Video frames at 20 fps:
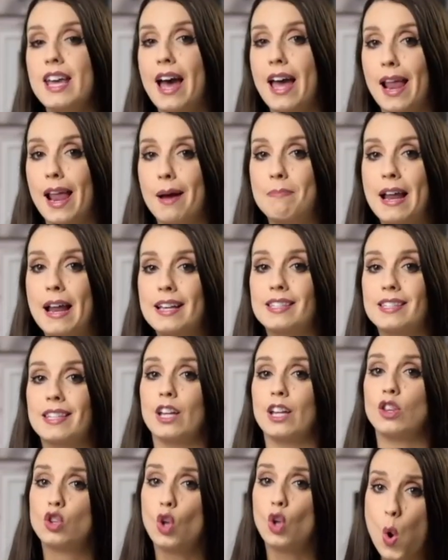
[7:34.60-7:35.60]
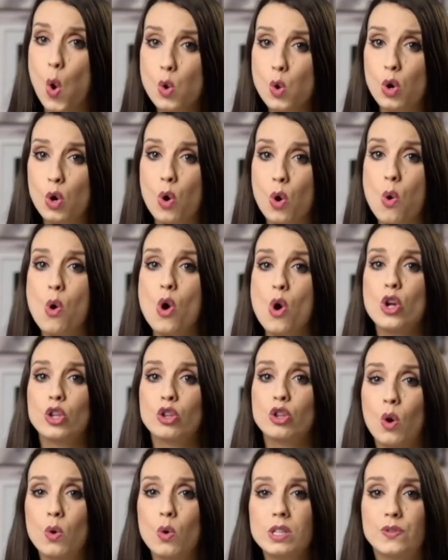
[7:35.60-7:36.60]
à la place d'être trop gros,
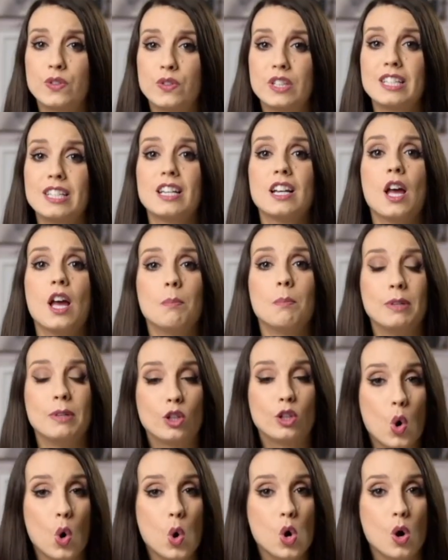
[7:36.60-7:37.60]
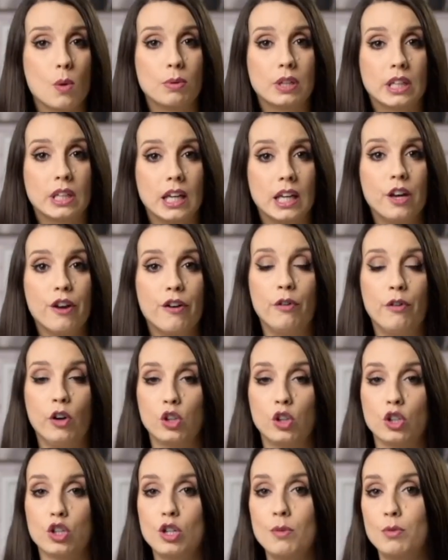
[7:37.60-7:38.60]
trop difficile, puis trop compliqué,
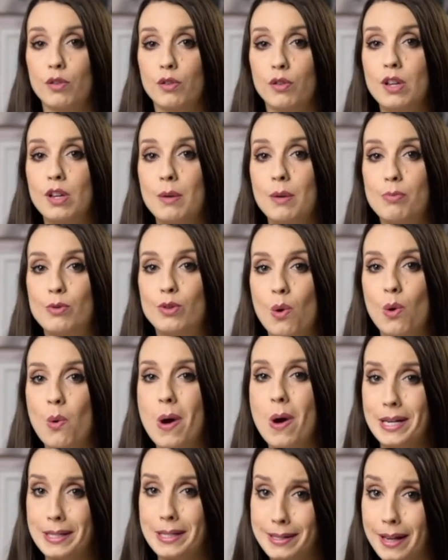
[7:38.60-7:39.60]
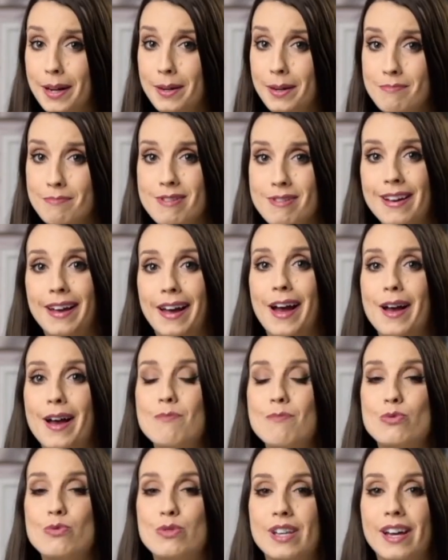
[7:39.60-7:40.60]
Photoshop devenait plutôt simple,
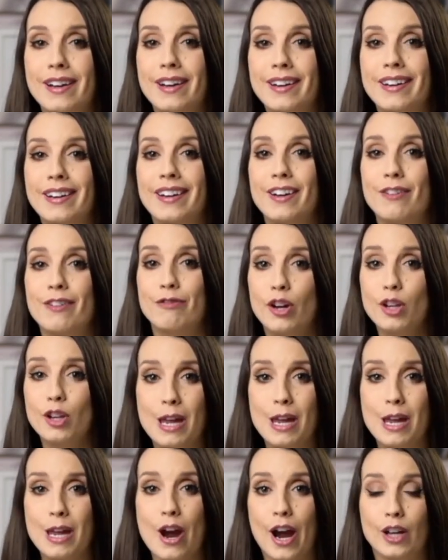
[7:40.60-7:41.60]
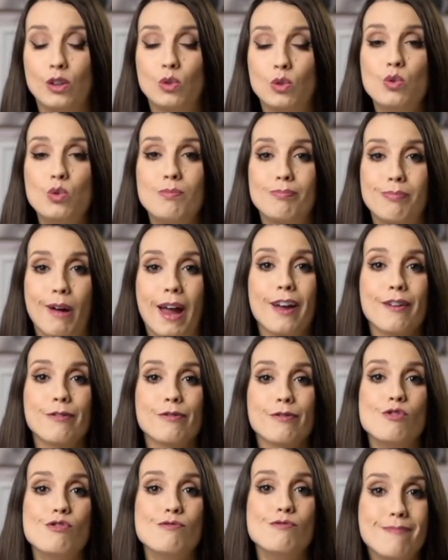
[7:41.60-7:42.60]
amusant, votre meilleur atout, bref,
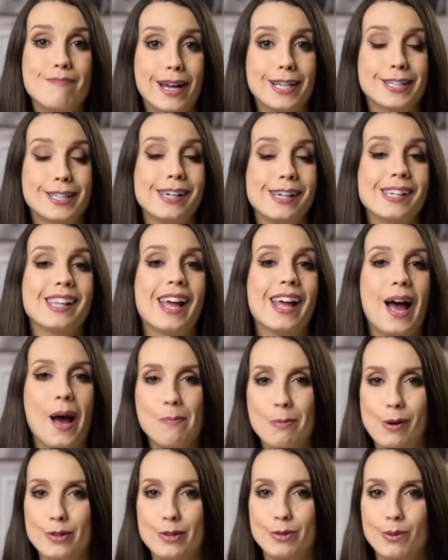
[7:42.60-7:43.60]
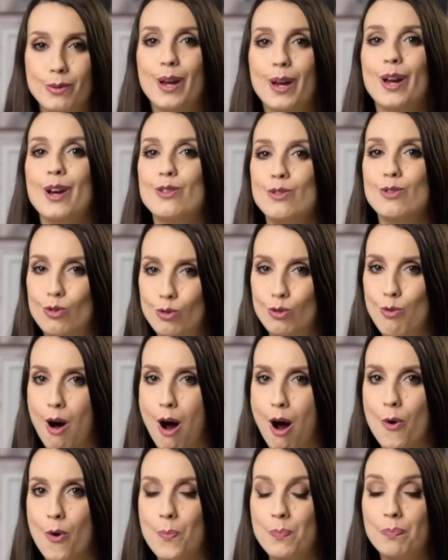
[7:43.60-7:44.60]
une machine à produire du
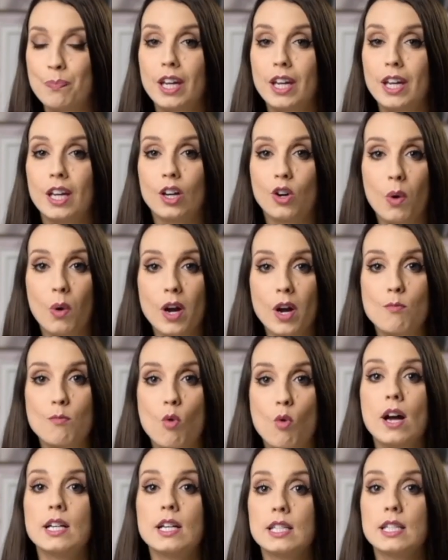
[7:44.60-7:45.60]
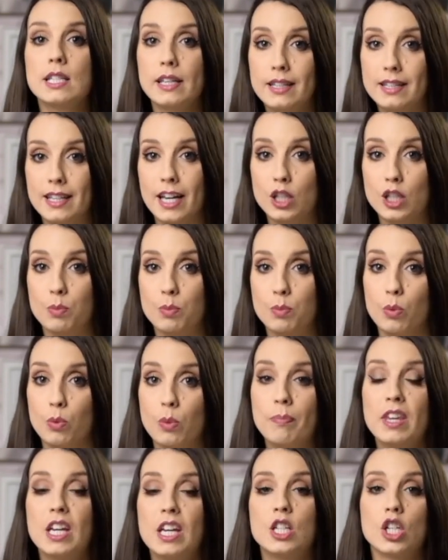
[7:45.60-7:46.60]
wow! Croyez-moi, ça se peut.
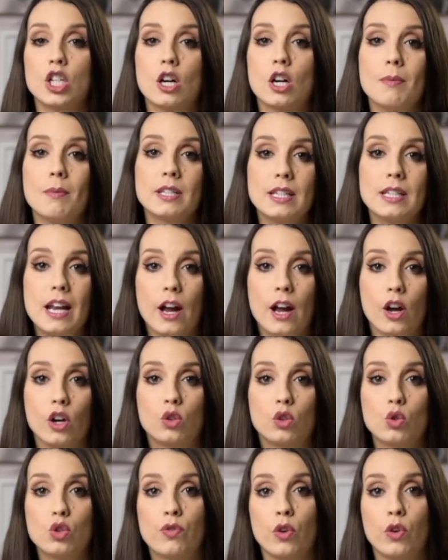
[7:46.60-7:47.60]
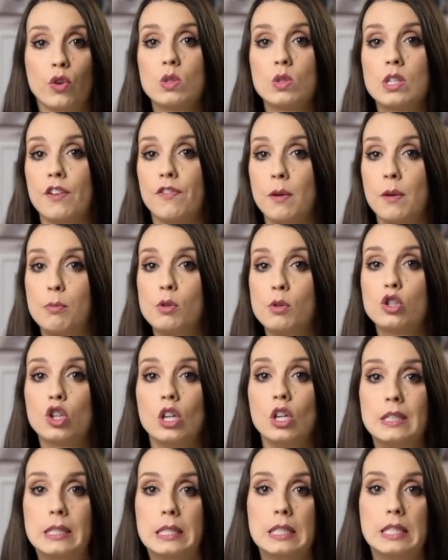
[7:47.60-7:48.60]
J'ai commencé la retouche photo, ça fait plus que
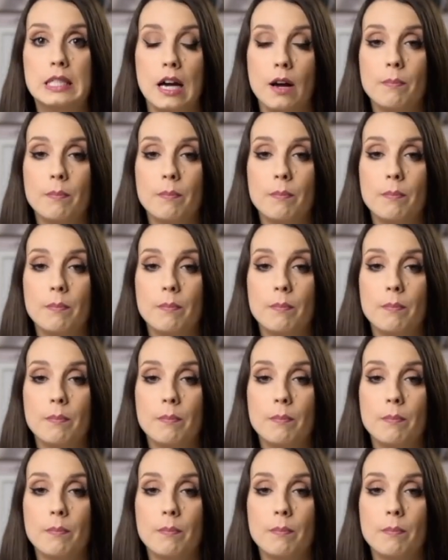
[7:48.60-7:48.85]
10 ans.